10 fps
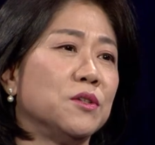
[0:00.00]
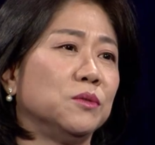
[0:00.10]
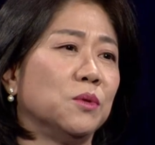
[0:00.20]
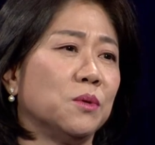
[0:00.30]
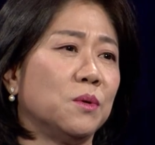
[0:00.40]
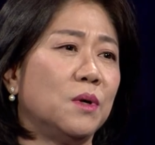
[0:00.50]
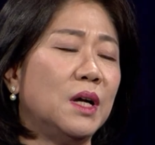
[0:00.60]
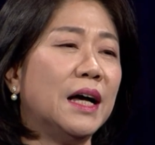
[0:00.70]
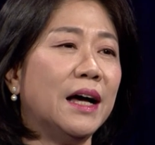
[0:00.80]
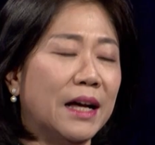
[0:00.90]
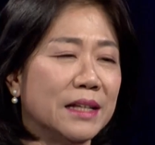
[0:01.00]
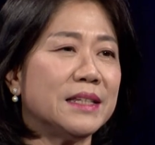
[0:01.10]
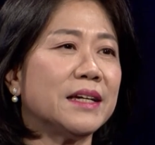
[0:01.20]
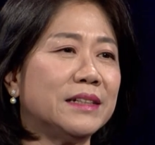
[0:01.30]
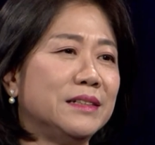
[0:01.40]
정도로
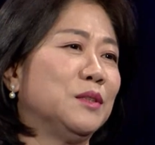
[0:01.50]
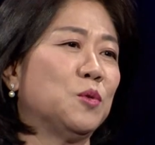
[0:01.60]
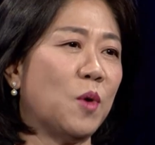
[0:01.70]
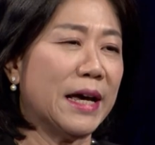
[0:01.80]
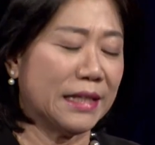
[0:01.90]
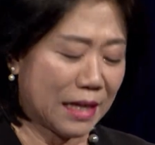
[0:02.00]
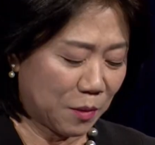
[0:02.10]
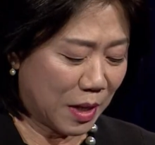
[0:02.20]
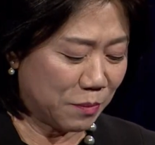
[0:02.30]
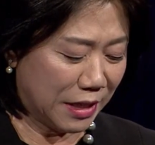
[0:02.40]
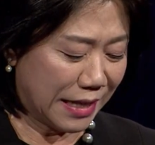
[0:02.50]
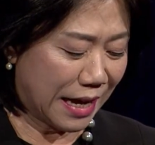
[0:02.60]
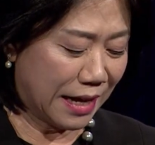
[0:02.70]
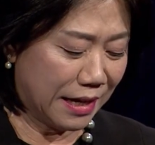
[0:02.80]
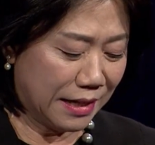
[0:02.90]
책을 좋아했다고
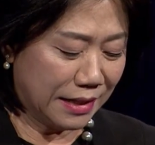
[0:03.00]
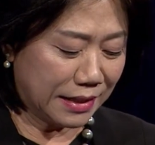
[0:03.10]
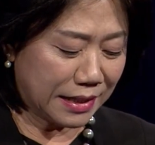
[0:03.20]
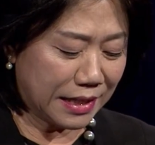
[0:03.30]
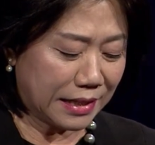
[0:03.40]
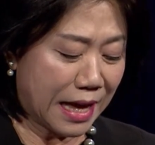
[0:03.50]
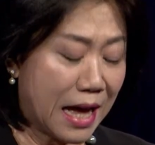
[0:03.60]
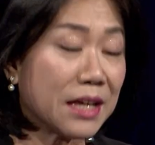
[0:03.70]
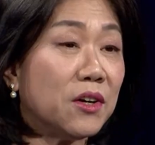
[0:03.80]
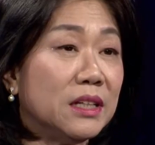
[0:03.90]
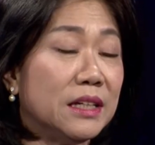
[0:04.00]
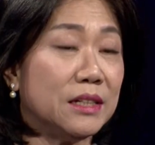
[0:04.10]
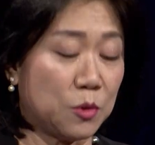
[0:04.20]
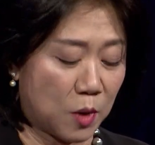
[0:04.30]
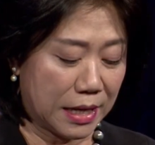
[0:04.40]
합니다. 특히 대학
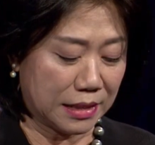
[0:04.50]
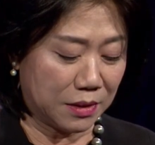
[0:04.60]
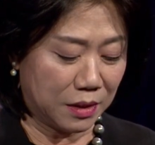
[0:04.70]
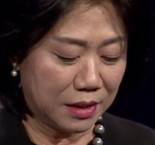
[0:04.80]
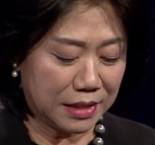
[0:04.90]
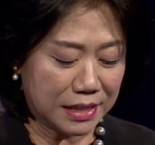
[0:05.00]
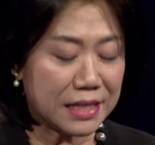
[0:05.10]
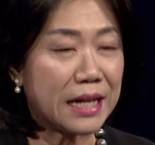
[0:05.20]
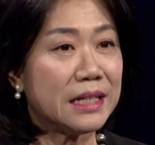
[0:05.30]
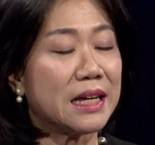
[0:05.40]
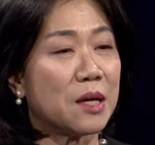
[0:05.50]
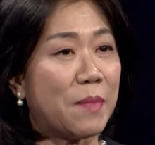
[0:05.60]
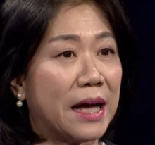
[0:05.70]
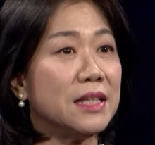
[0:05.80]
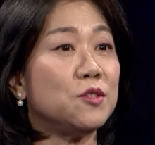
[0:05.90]
연희를 좋아해서 신하들에게
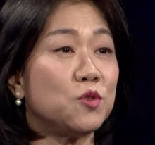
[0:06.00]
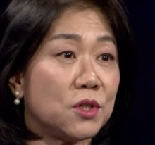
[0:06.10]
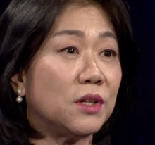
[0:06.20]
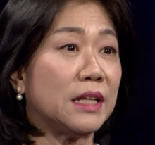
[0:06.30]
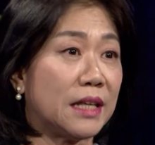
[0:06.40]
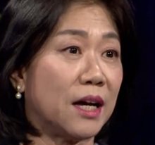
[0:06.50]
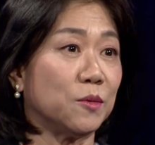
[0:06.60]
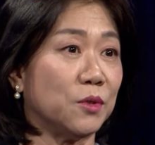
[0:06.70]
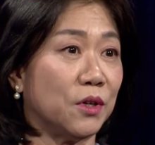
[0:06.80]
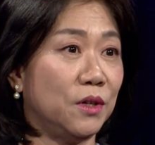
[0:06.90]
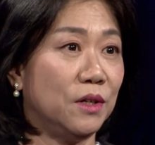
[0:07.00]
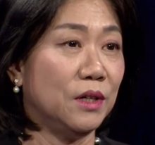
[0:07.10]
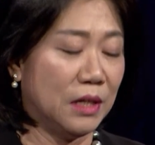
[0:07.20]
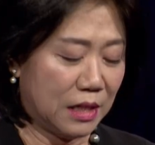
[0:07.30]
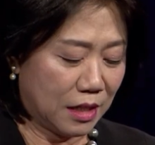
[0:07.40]
많이 추천했다 하고요.
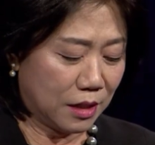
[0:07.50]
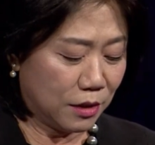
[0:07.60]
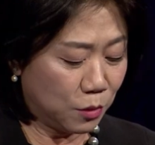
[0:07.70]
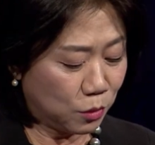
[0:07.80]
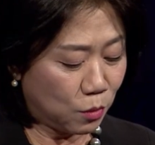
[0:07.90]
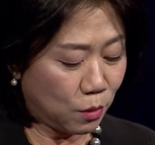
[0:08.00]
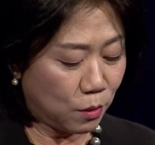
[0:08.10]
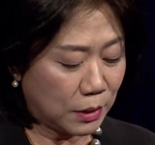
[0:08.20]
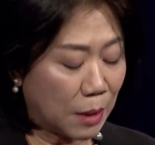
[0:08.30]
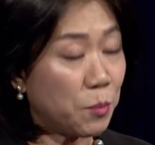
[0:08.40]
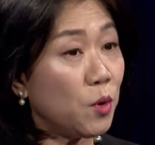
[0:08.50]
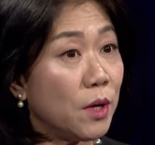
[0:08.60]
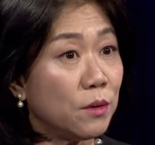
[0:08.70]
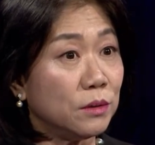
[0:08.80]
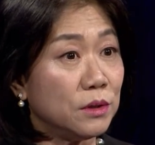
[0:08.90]
그리고 또
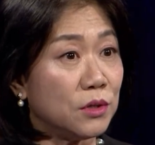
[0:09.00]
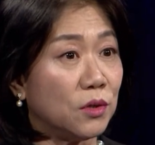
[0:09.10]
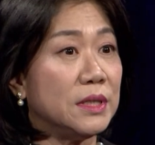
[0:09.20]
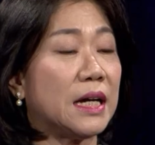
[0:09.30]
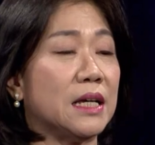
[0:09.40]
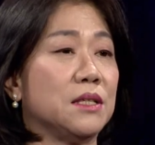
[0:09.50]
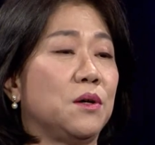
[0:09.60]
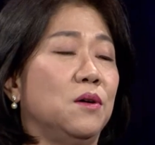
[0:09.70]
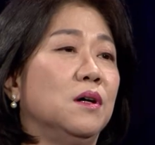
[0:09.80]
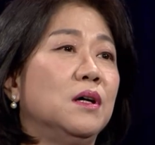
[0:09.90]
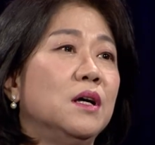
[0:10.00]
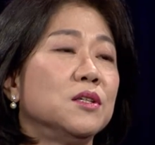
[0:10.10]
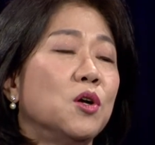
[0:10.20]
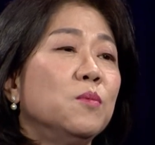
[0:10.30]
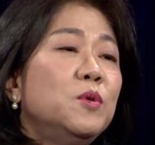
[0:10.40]
나폴레옹은 전장에서
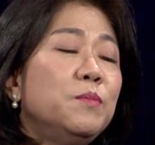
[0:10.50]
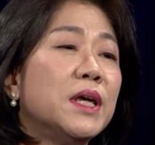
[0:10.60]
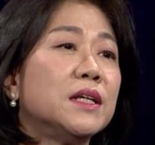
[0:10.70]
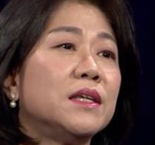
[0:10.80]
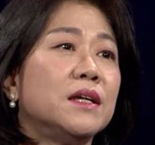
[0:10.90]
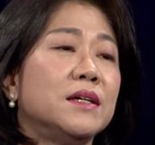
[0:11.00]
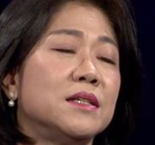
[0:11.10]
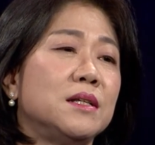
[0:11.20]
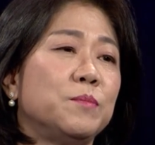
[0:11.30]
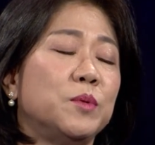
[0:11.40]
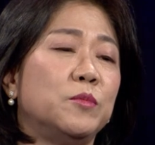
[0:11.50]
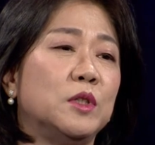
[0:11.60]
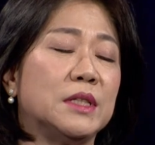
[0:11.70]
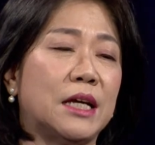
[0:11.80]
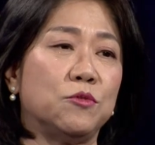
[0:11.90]
젊은 베르테르의
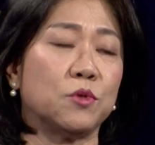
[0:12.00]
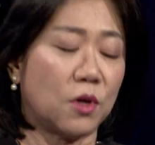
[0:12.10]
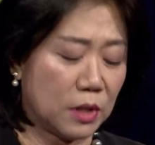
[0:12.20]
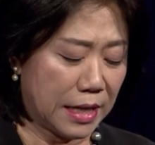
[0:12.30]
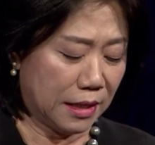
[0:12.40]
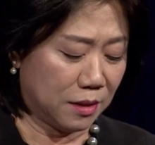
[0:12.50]
슬픔을 자주 꺼내